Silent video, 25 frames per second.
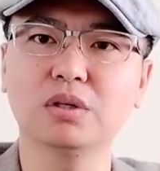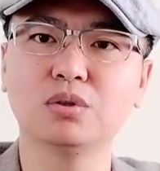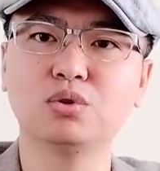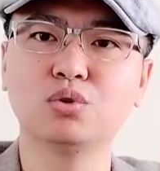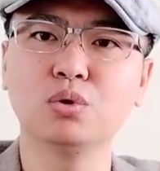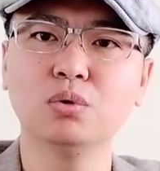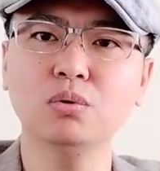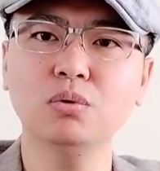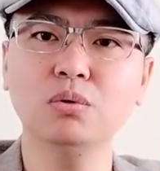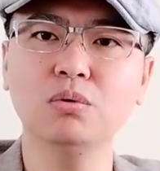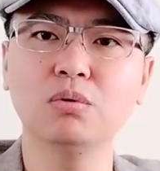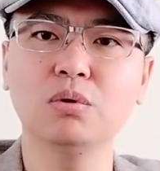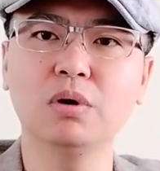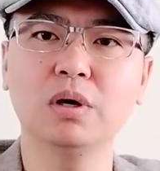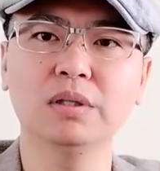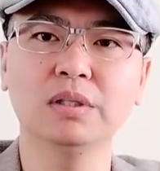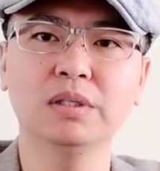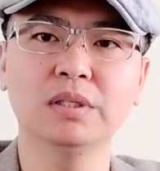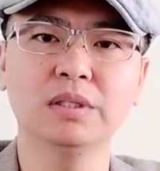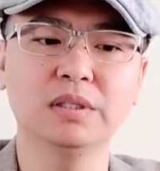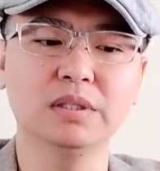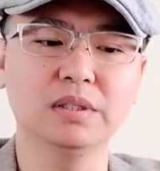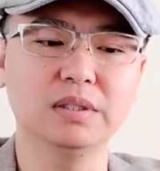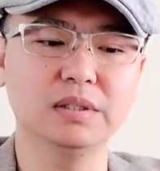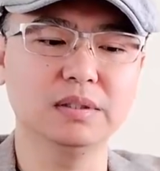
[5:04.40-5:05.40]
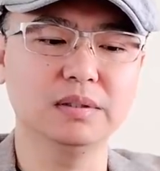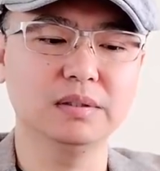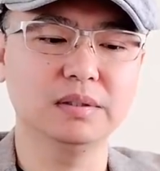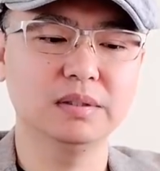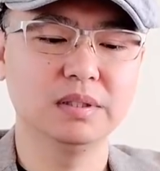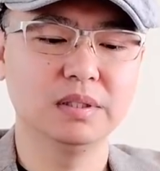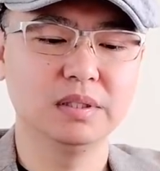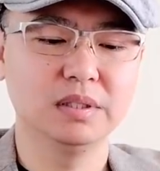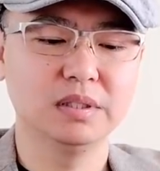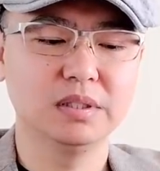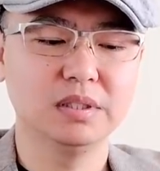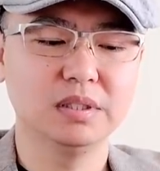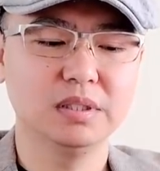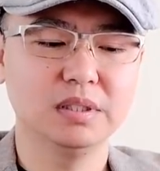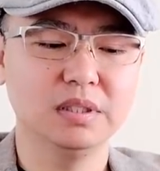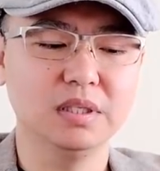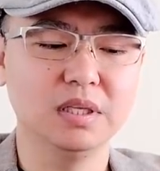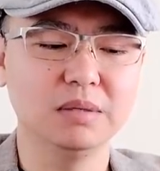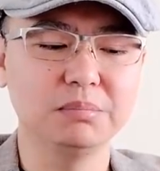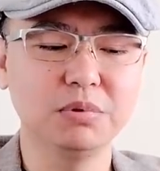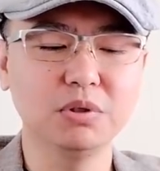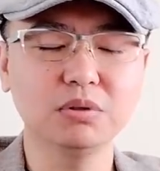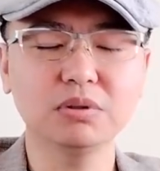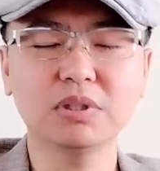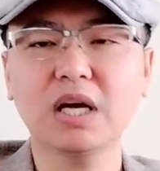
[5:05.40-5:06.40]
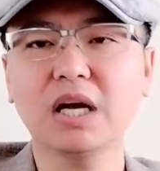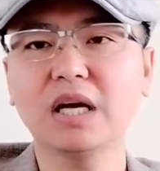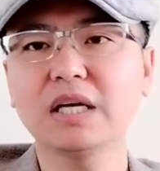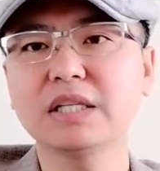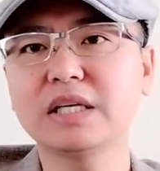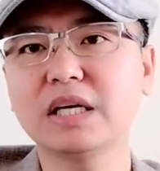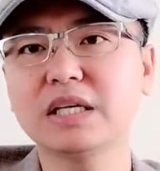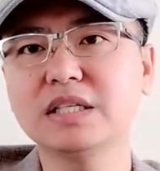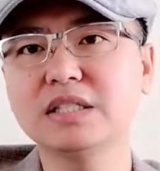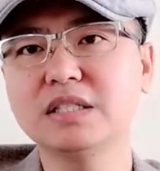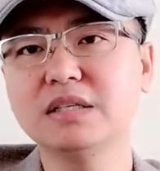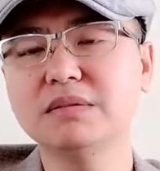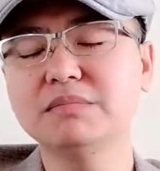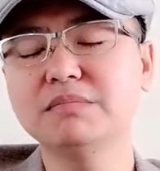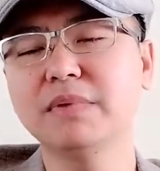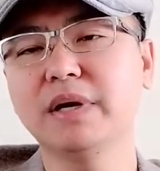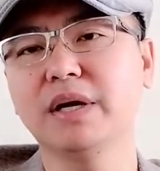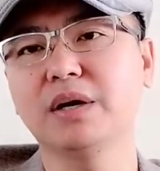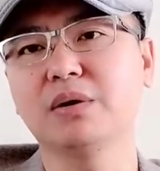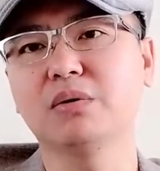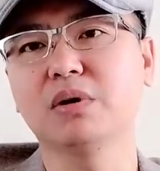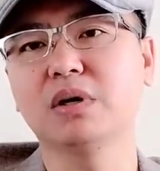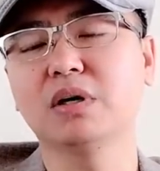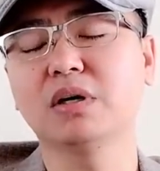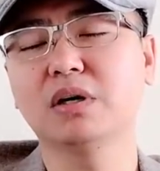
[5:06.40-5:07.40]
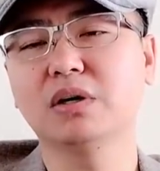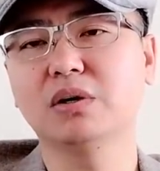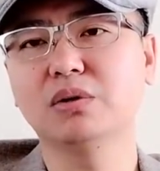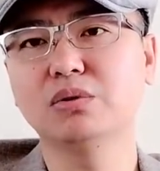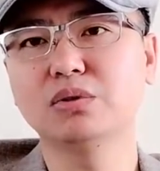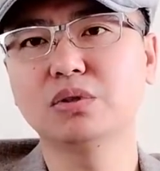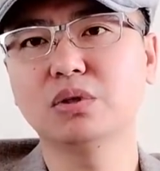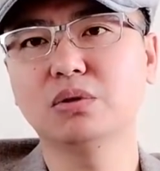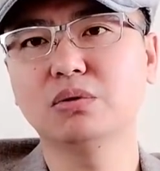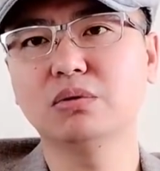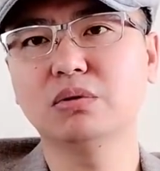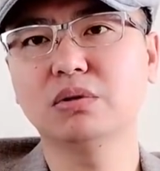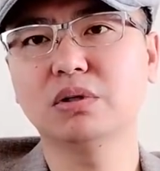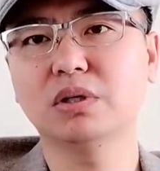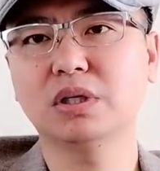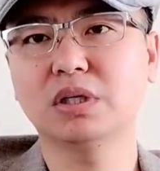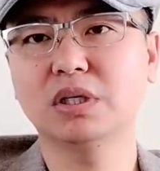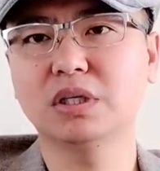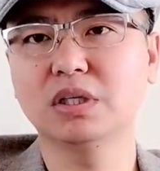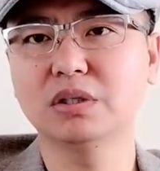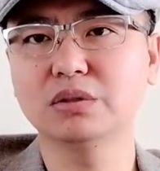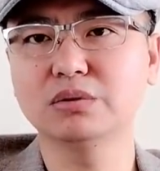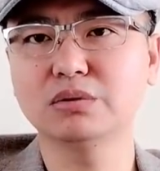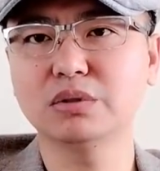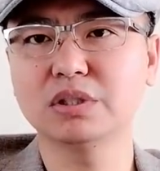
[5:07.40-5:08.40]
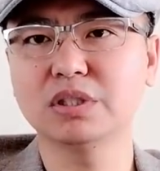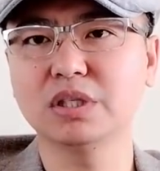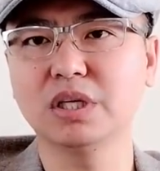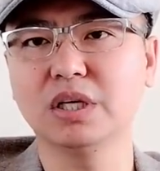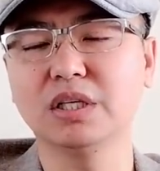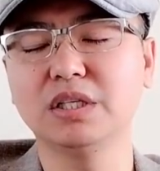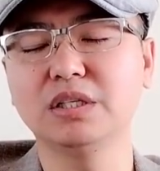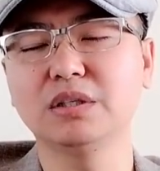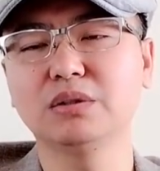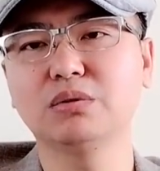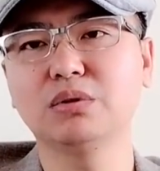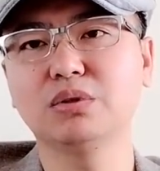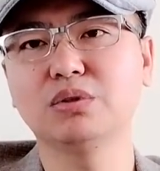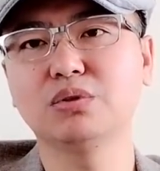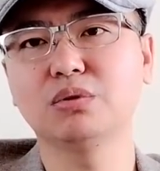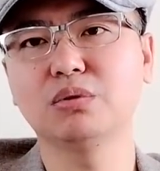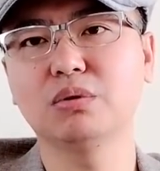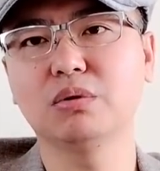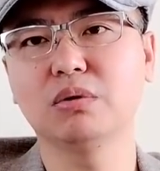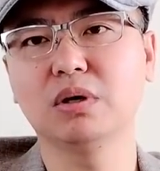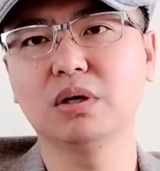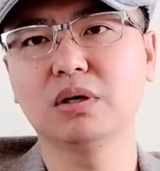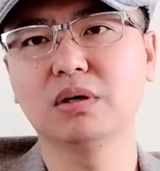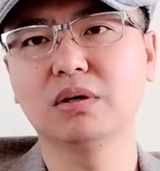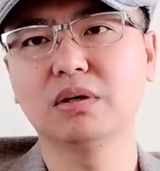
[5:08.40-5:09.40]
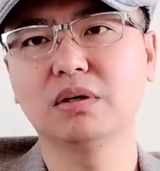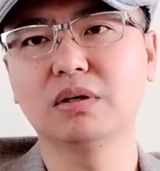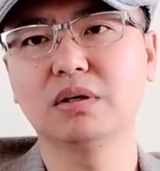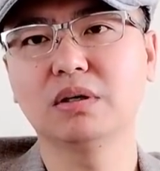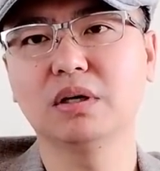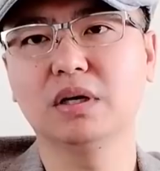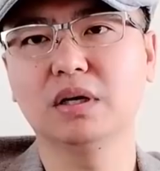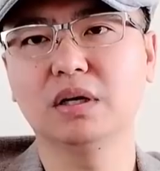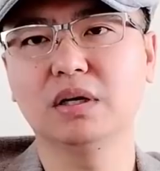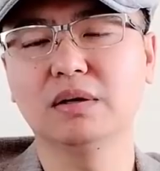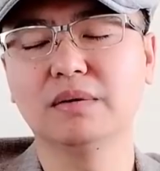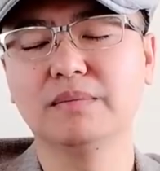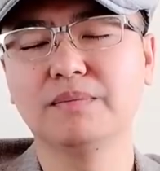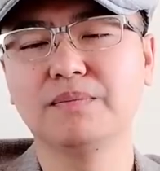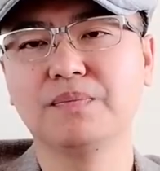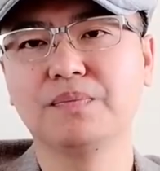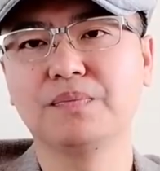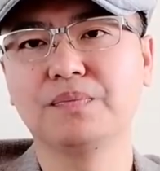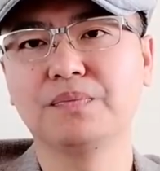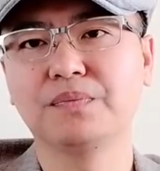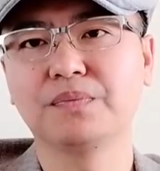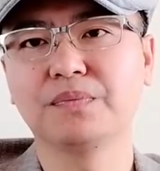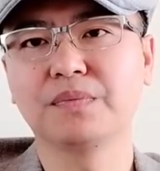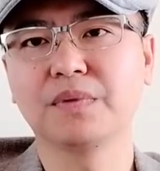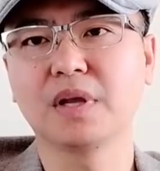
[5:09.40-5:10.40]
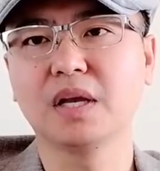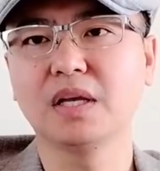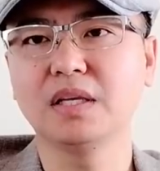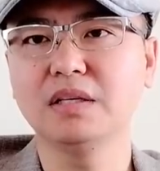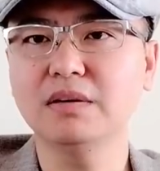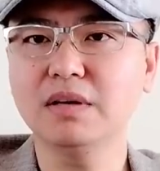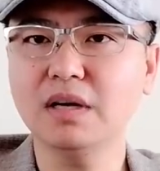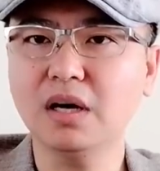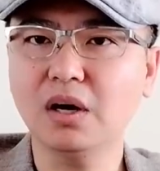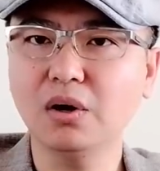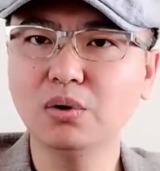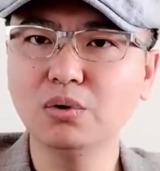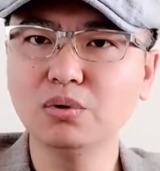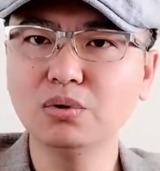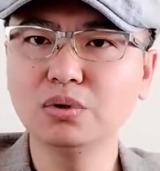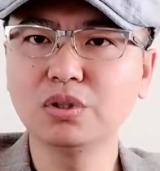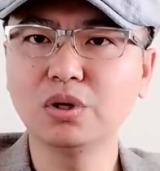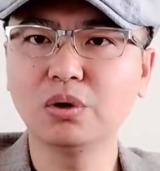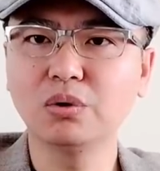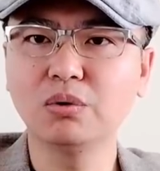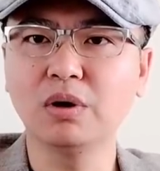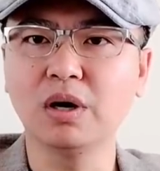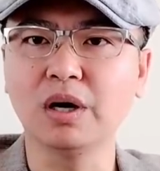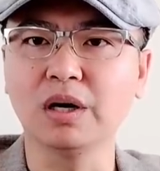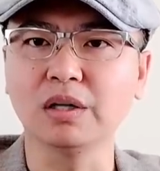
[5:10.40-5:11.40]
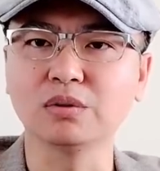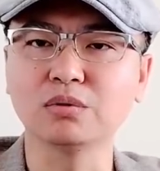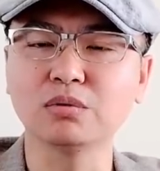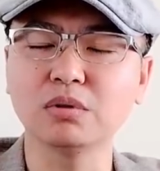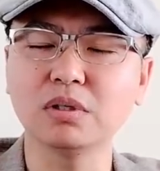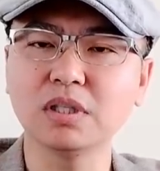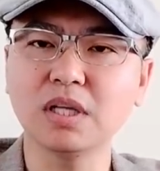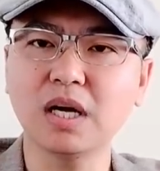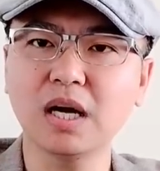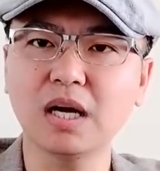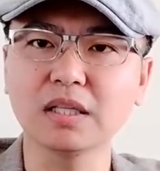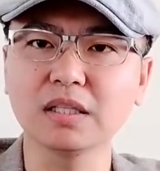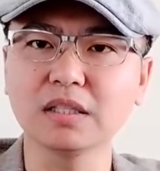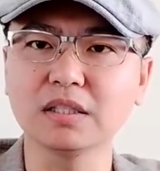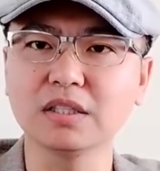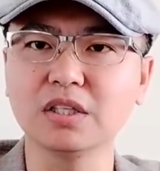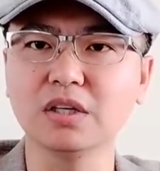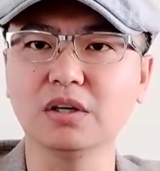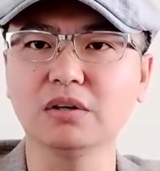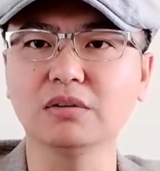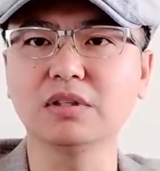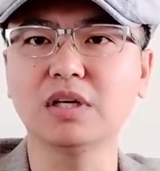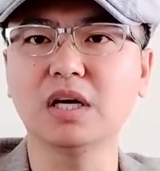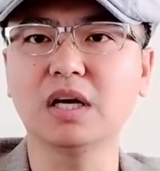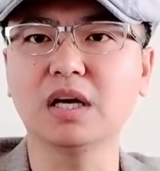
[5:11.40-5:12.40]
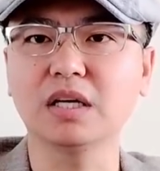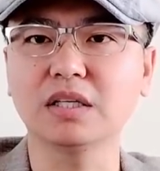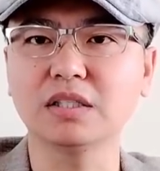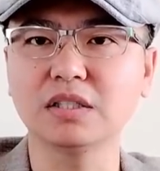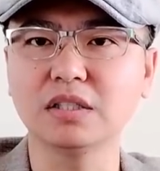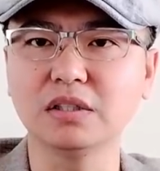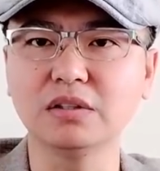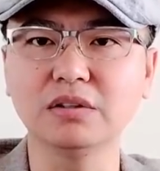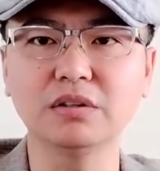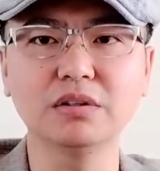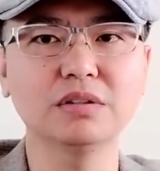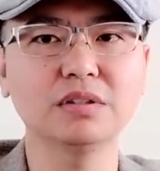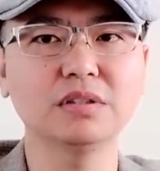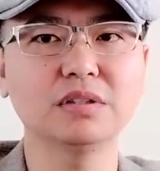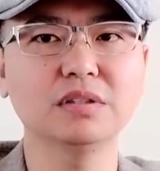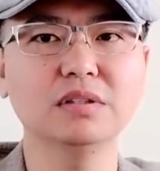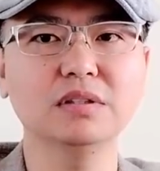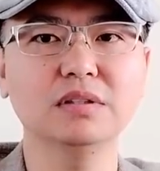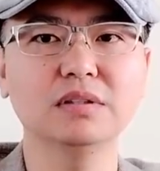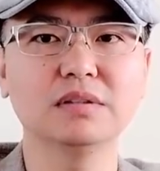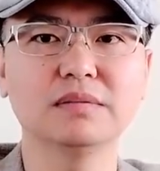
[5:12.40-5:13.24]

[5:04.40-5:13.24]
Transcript: 中国呢，也不用太担心美国和欧洲合作起来应对中国啊，因为欧洲啊最大的挑战是俄罗斯。